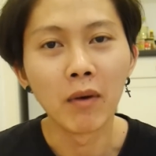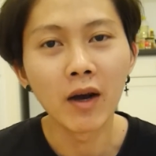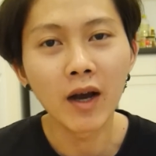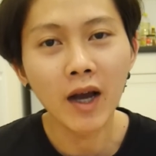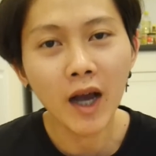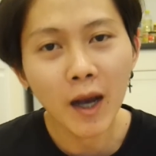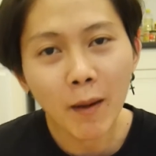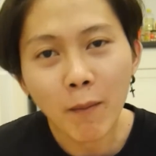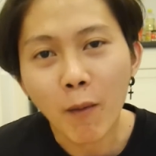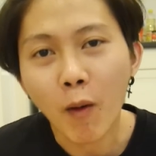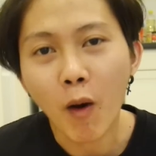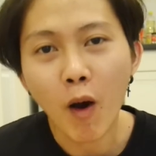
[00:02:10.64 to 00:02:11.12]

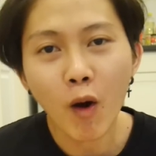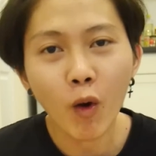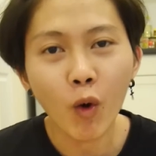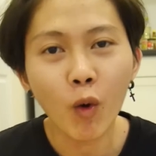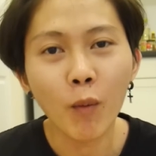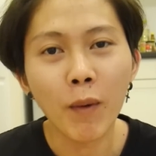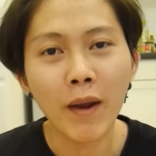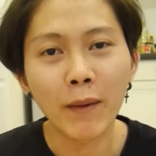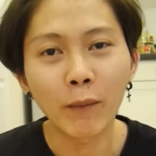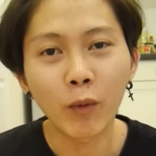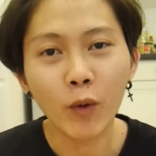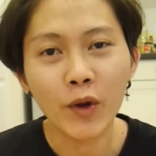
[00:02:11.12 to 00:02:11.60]
มึงก็บอก
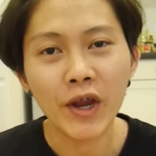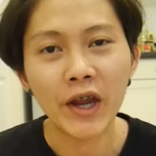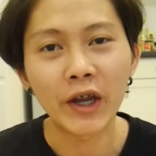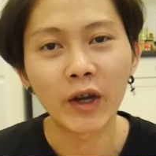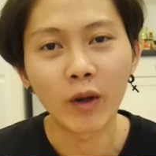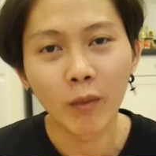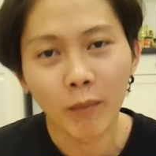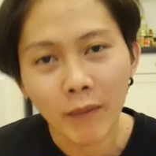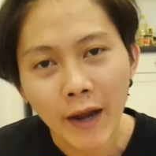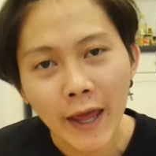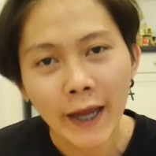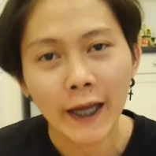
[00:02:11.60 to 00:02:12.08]
ว่ากูเป็นผู้
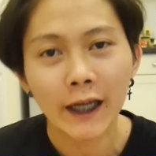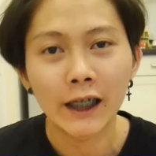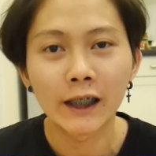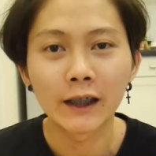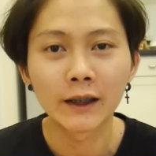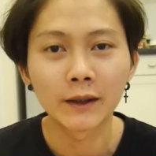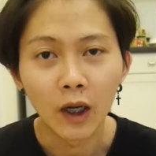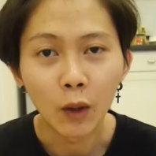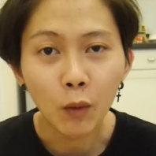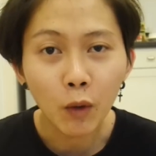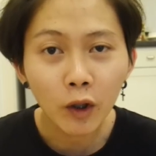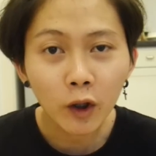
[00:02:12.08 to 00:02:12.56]
หญิงนมเล็ก
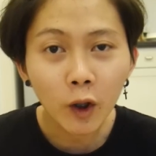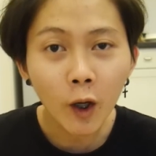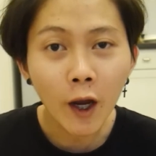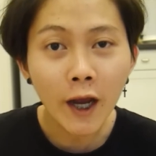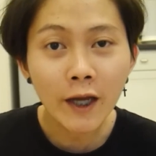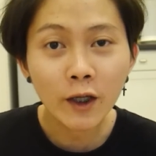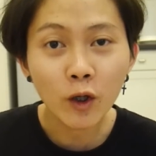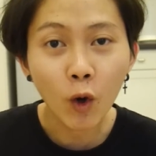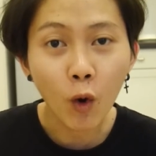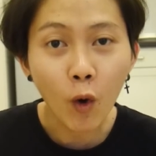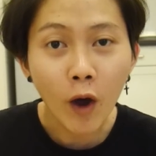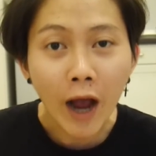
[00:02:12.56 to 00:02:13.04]
หรือว่า
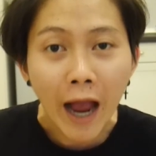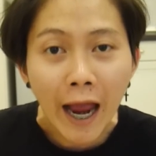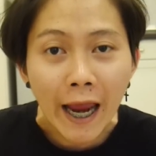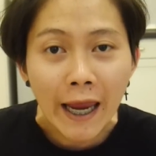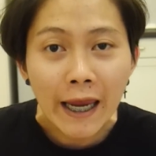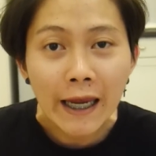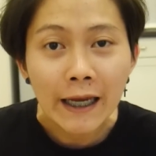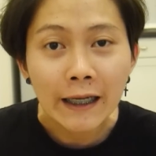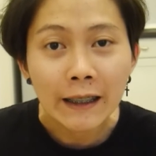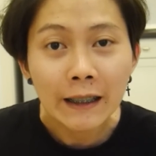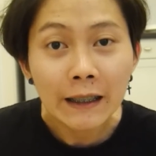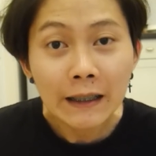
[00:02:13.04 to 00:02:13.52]
ต้องให้โชว์
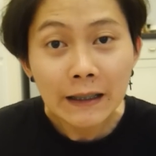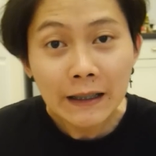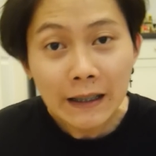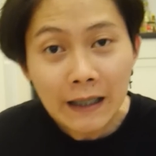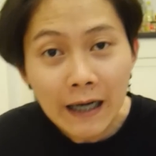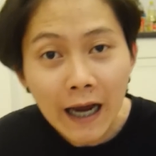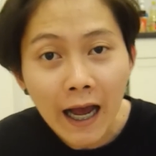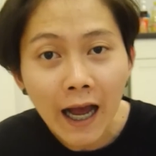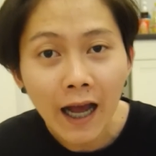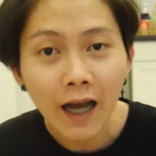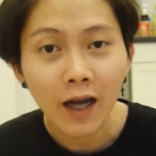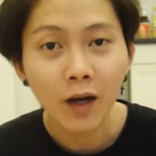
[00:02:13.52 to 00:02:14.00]
ไข่ถึง
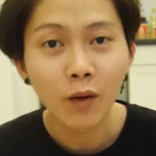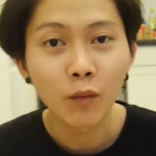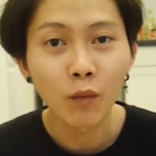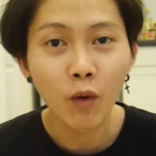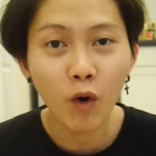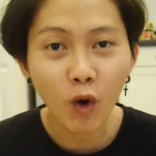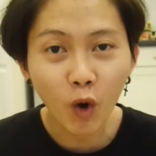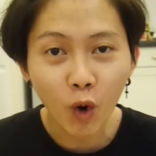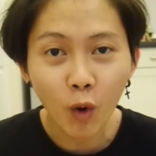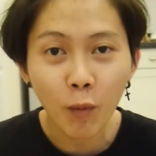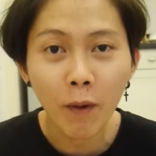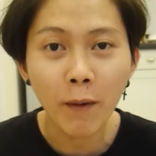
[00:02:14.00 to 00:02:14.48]
เชื่อ
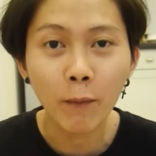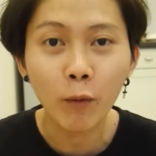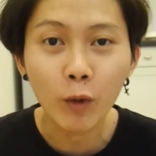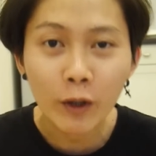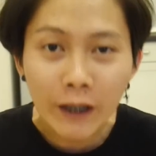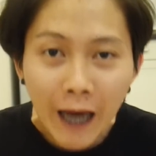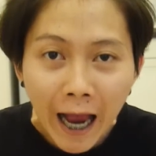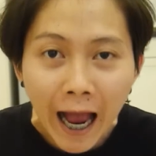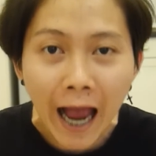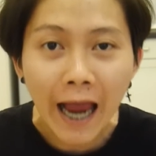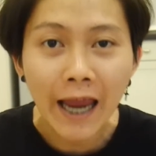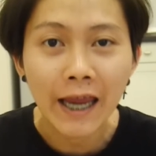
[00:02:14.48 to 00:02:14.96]
ว่ากูเป็
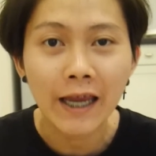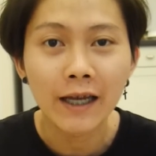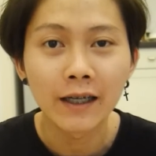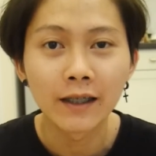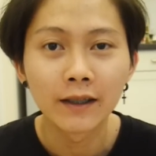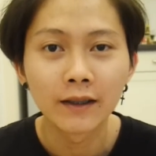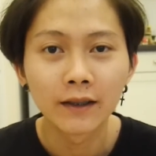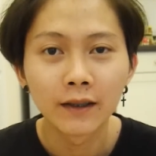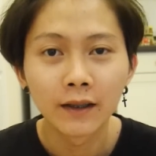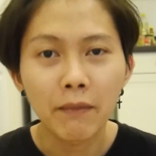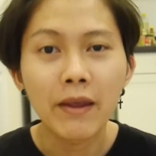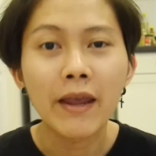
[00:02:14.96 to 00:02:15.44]
นผู้ชาย
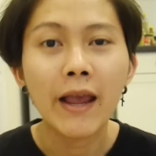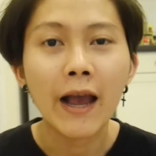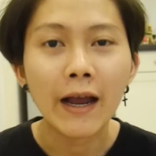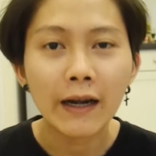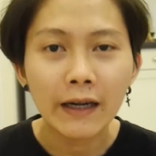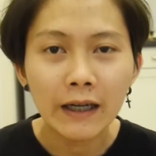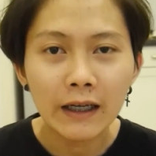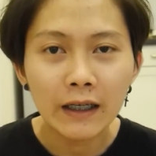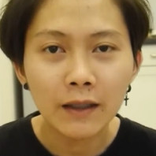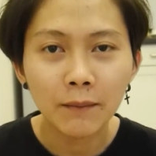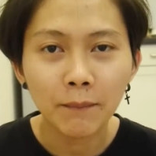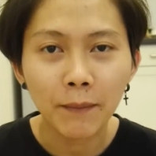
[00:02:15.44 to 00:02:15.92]
มี
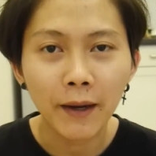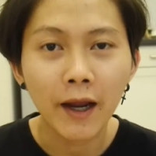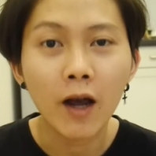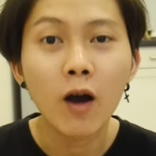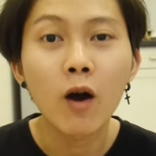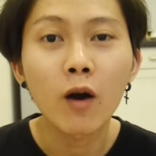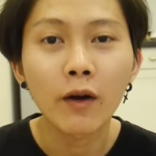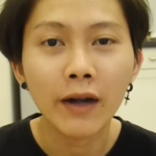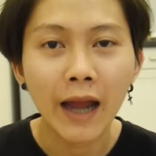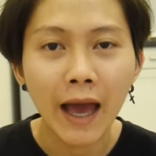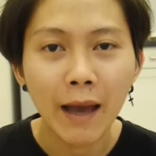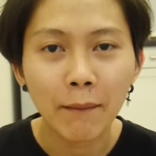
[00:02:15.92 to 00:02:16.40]
ครั้งหนึ่งไป
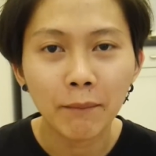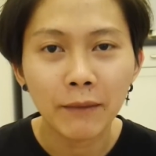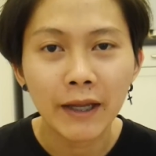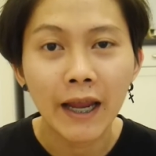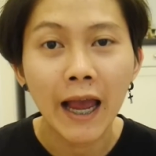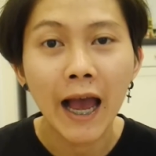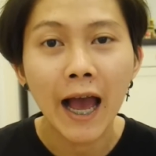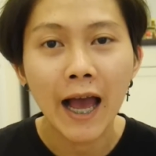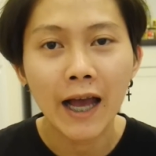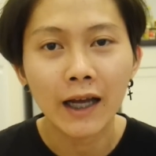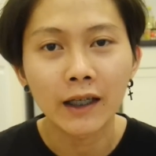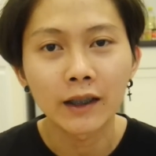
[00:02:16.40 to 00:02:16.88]
เข้าห้อง
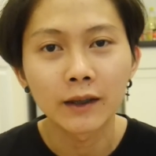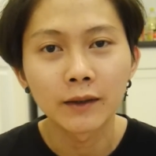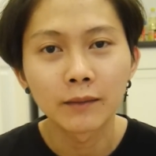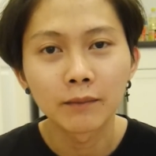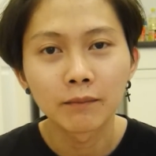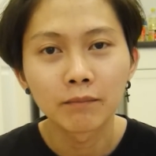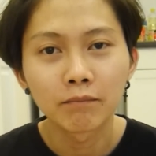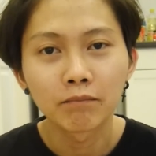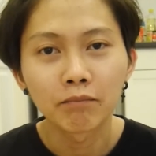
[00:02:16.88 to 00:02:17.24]
น้ำที่ห้าง